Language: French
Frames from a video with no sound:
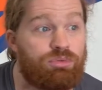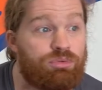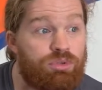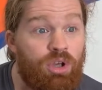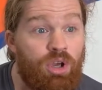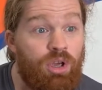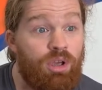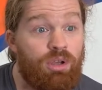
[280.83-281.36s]

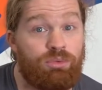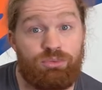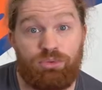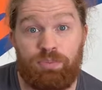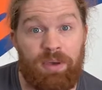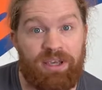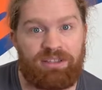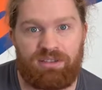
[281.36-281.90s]
Donc tout
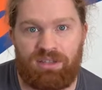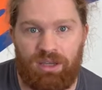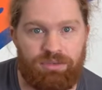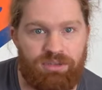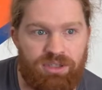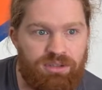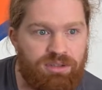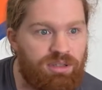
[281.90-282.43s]
se passe très
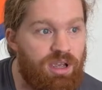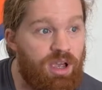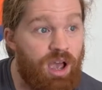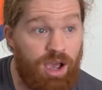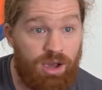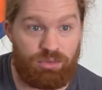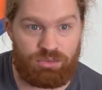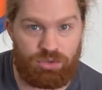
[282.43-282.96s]
vite,
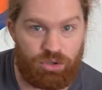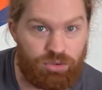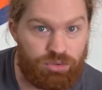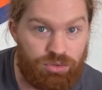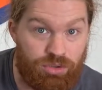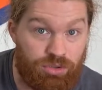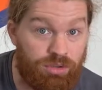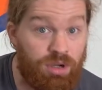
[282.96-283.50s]
à longueur
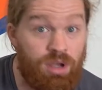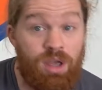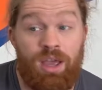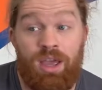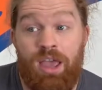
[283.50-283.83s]
de temps.